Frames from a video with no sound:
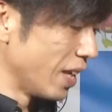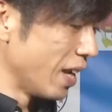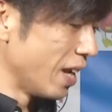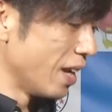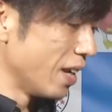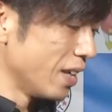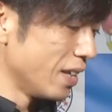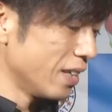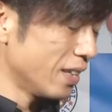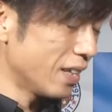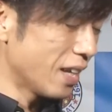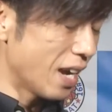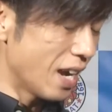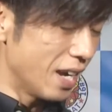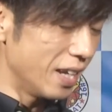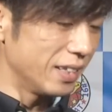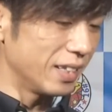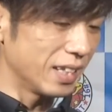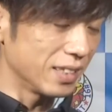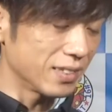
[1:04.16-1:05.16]
で、はい、
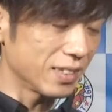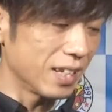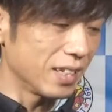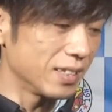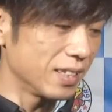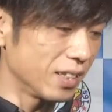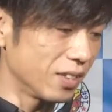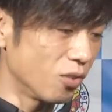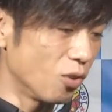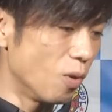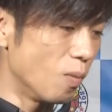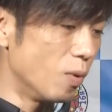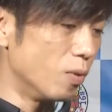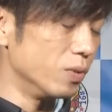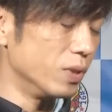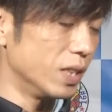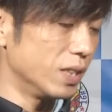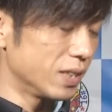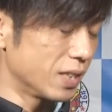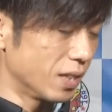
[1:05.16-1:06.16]
はい、助かったと思
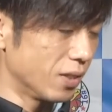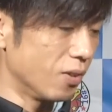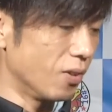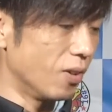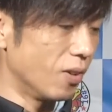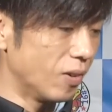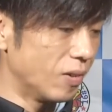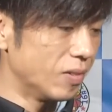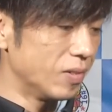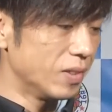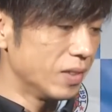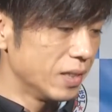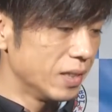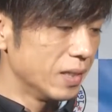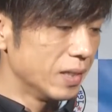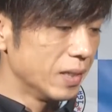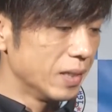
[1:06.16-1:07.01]
うんですけど、はい、